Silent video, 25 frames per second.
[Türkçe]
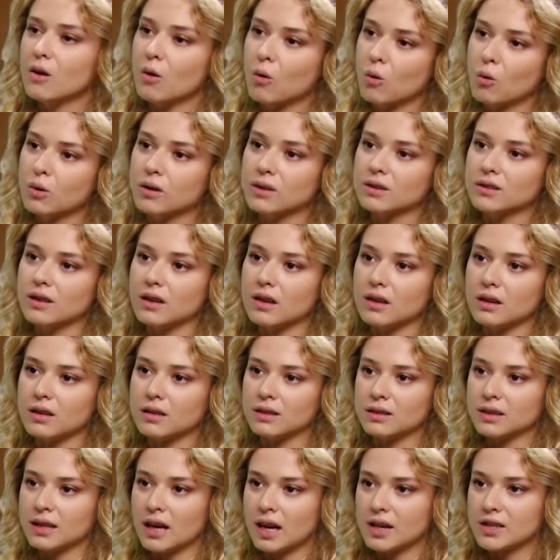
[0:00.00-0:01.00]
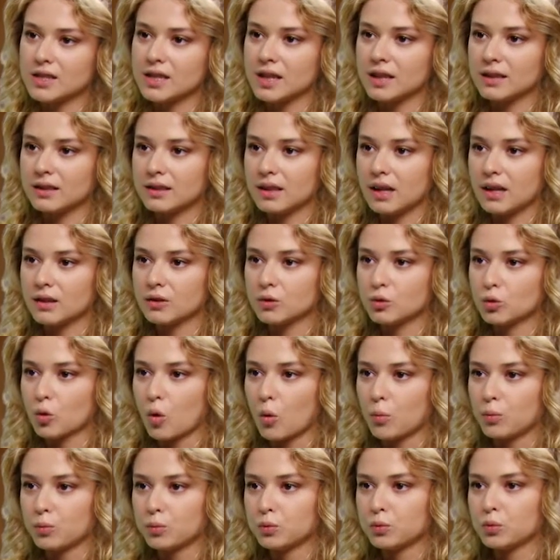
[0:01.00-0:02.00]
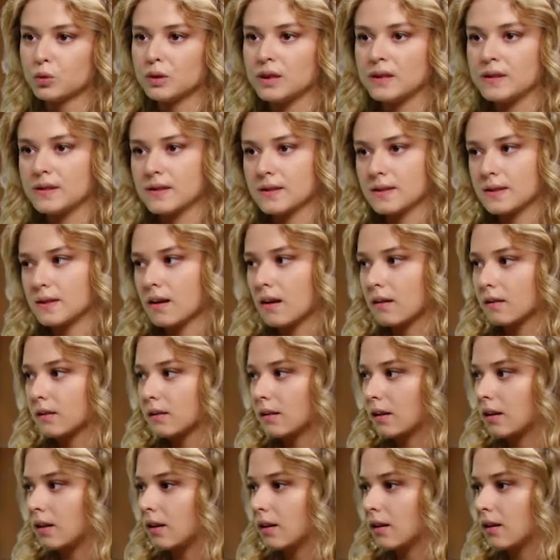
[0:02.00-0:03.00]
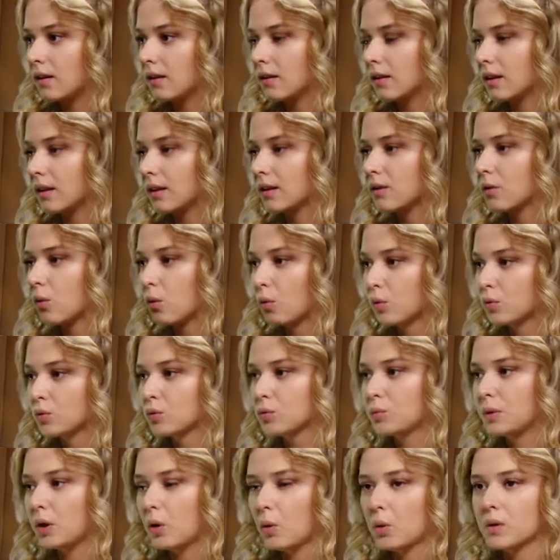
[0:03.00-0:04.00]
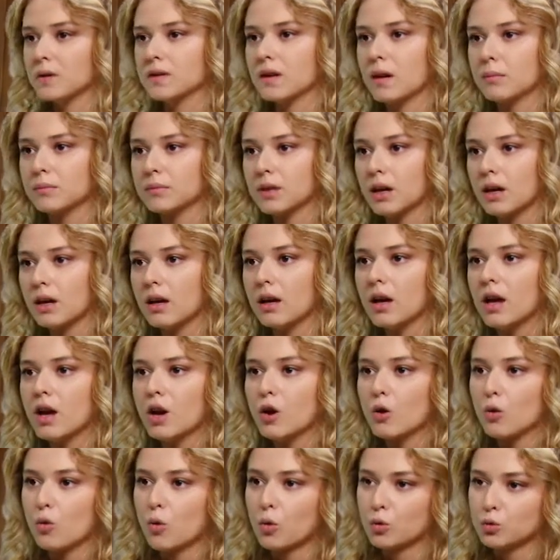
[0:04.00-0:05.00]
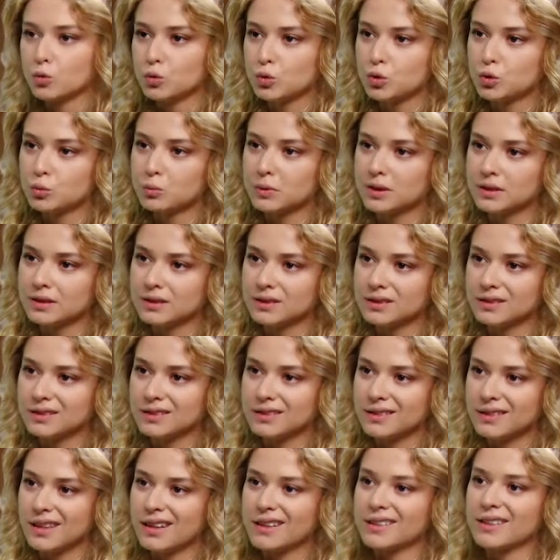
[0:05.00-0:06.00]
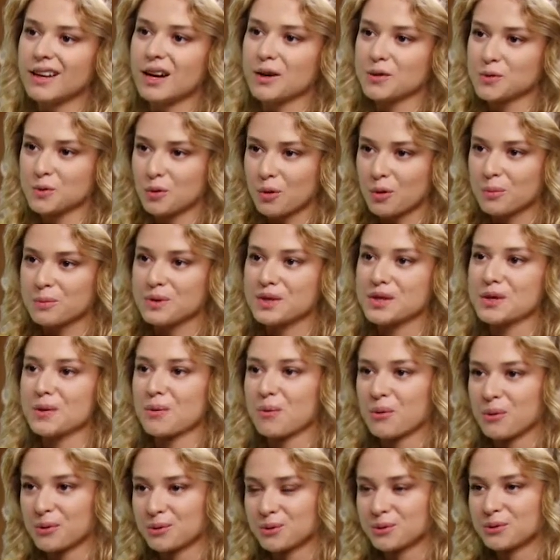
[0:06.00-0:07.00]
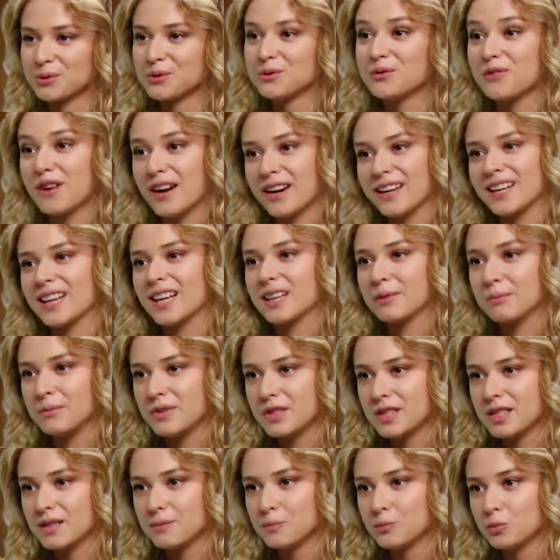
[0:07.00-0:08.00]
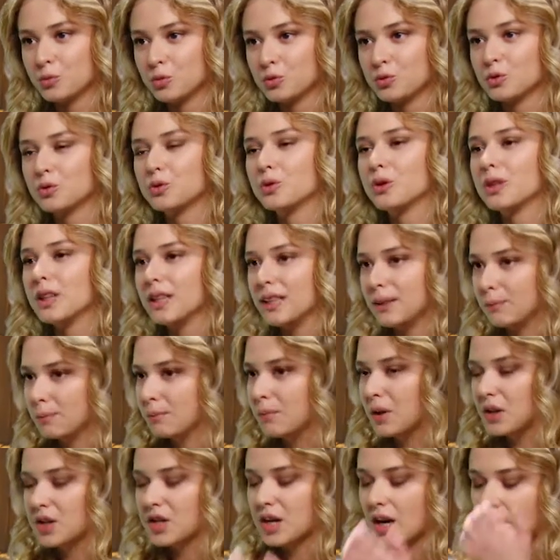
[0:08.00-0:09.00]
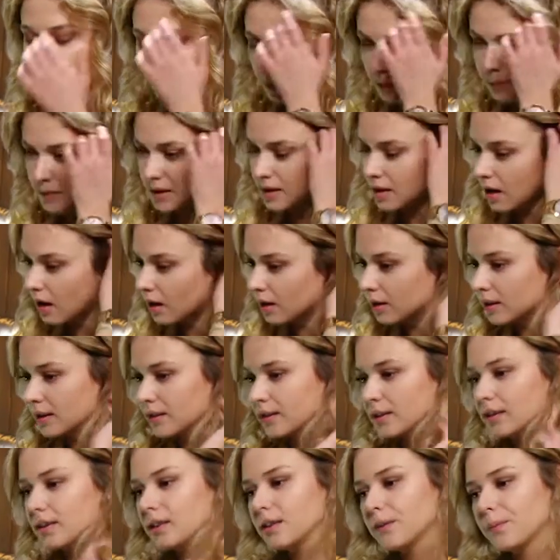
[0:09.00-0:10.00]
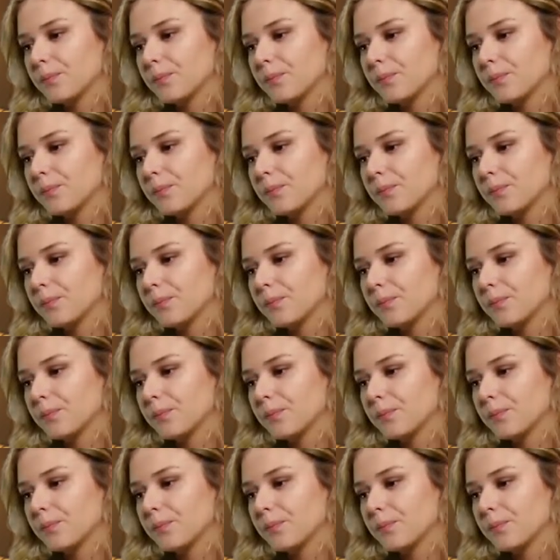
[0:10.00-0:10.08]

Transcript: Orada gerçekten toplu insanların olduğu bir ortamda konuşmanın ne kadar zor bir şey olduğunu fark etmiştim. Bunu başarmamı sağladı.